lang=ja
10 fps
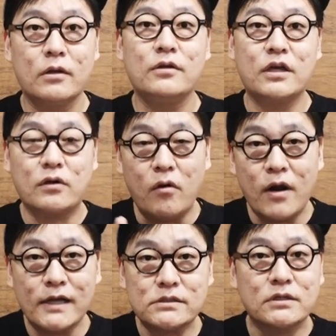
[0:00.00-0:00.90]
う。
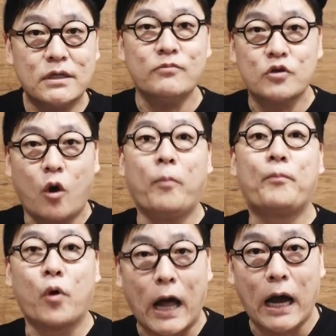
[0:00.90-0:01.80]

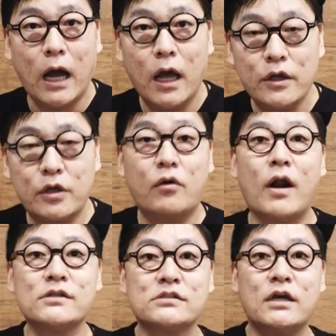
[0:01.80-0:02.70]
ニコラス・キム・コッポラ、
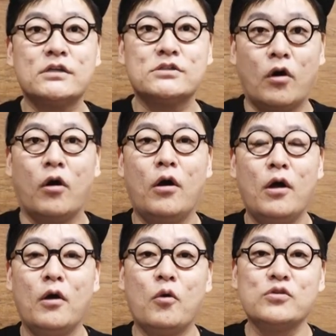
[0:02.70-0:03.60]
ニコラス・ケイジの
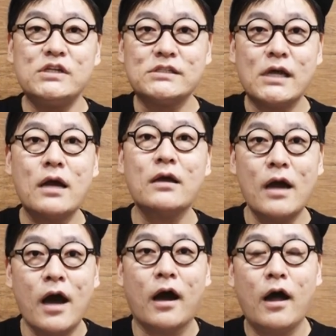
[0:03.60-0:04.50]
おじさん
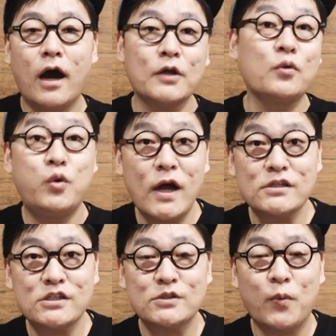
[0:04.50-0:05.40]
があの
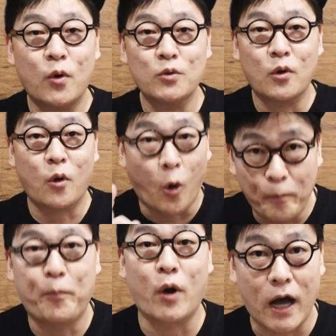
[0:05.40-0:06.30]

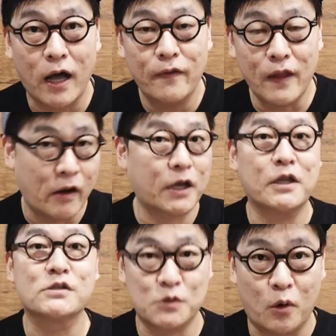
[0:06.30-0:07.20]
フランシス・フォード・コッポラなわけ
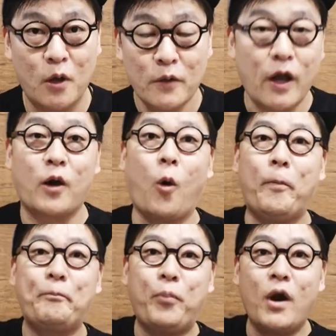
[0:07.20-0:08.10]
ですよ。だから
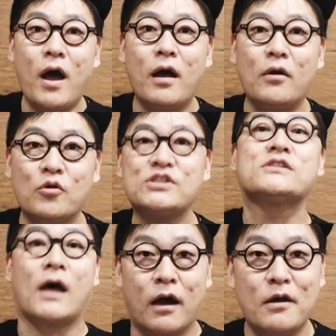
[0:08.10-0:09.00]
コッポラおじ
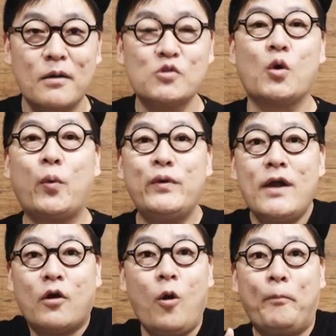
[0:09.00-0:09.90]
さん、もう
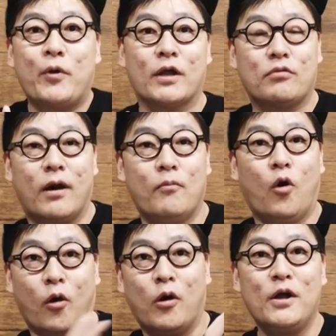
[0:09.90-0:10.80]
ソフィア・コッポラとは
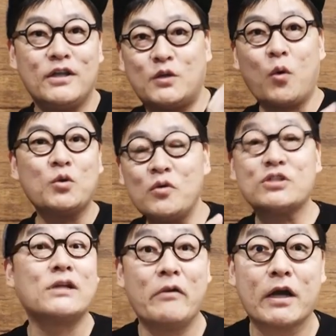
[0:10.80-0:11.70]
もういとこ同
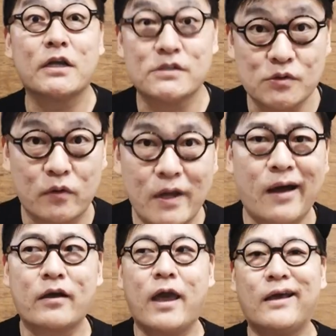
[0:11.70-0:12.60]
士なわけですよ。だ
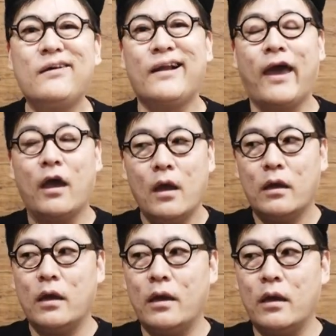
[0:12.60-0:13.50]
から結果ね、
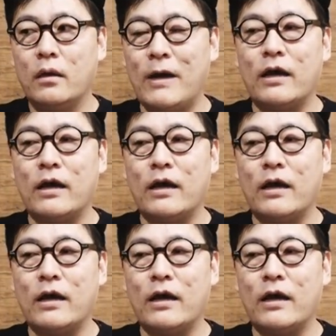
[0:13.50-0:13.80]
えー、